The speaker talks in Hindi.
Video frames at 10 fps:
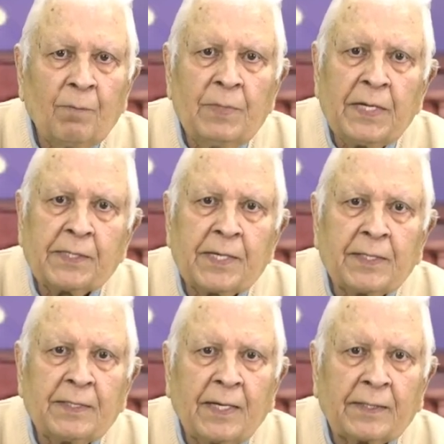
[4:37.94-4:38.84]
मिलिट्री
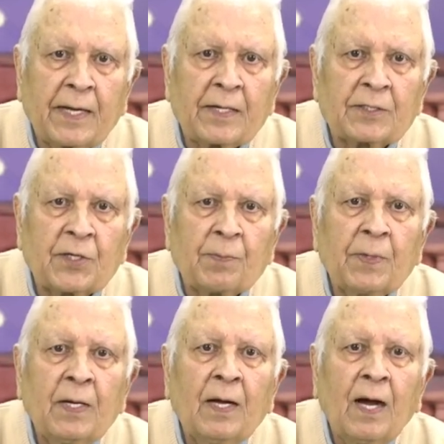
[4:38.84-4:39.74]
की डिक्टेटरशिप
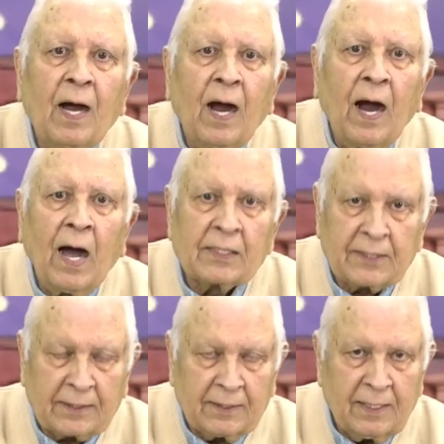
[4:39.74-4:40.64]
आ
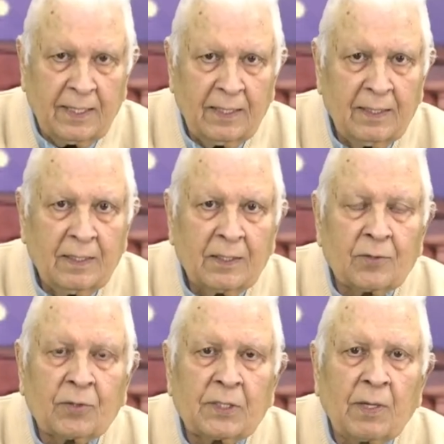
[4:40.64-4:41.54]
सकती है
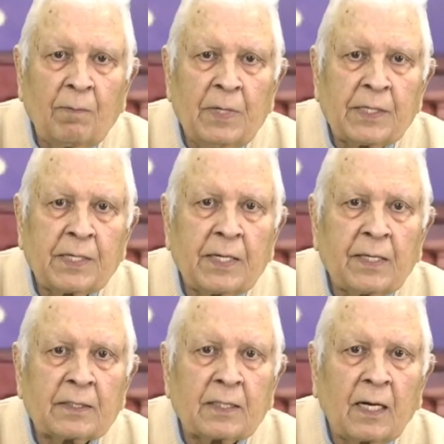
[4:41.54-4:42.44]
क्योंकि जब मिलिट्री
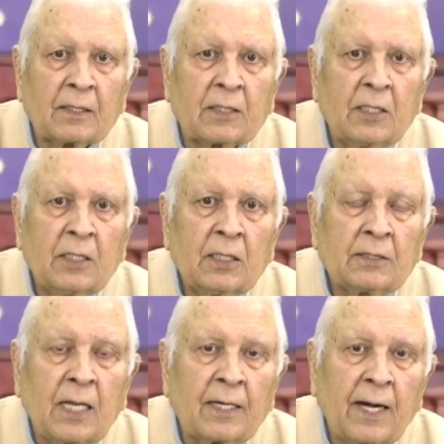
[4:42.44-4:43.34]
के साथ
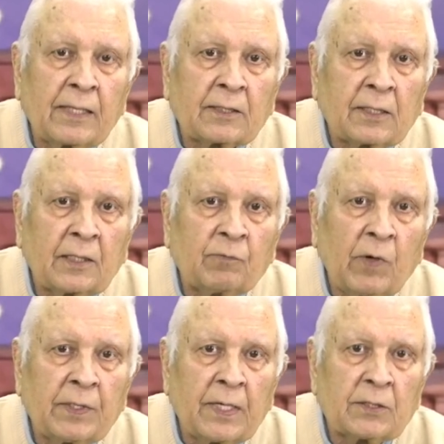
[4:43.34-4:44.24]
डायरेक्ट
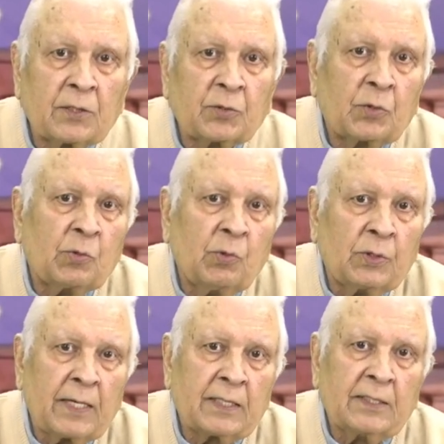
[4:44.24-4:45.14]
कन्फ्रंटेशन शुरू हो
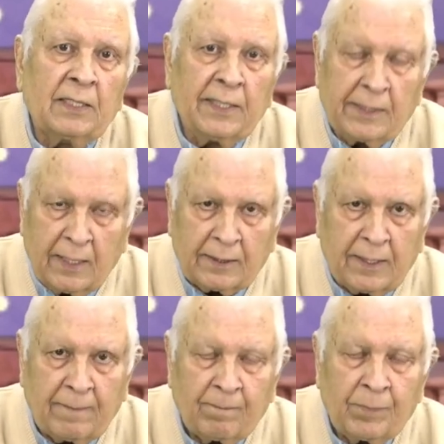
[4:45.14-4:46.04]
जाए किसी लीडर
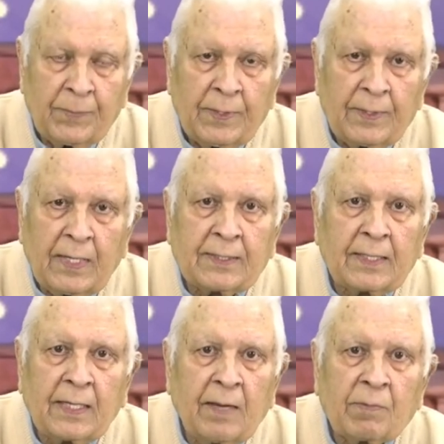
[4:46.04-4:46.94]
की
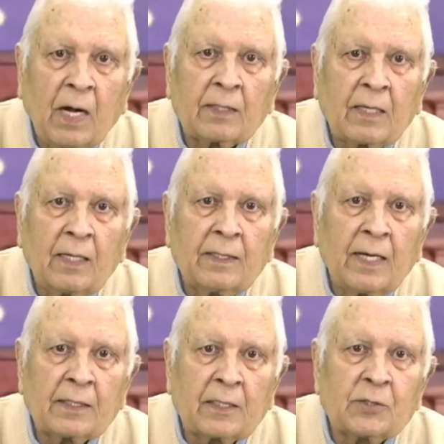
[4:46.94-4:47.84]
जैसे कि इमरान खान ने
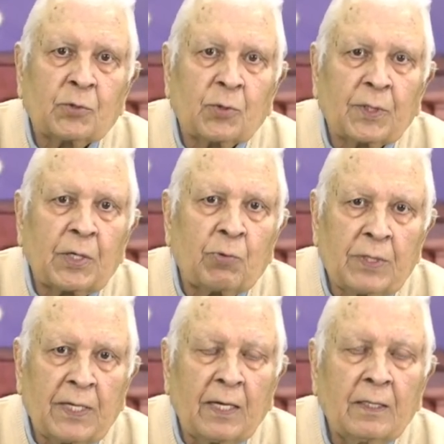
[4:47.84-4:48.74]
आजकल शुरू की
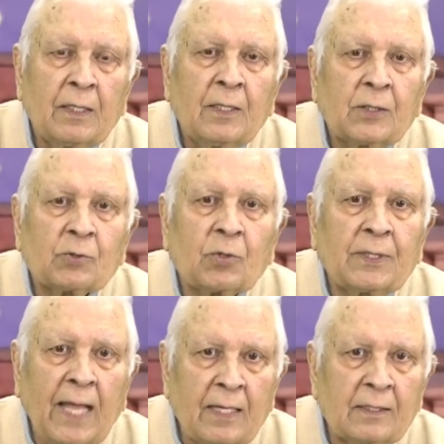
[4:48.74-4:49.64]
हुई है तो
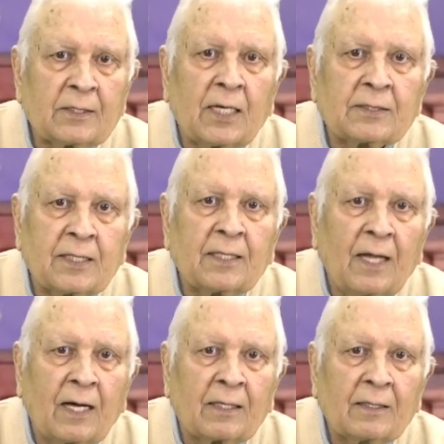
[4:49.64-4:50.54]
देन चांसेस
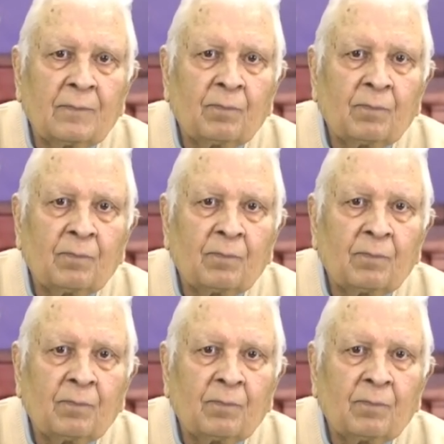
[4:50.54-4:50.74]
आर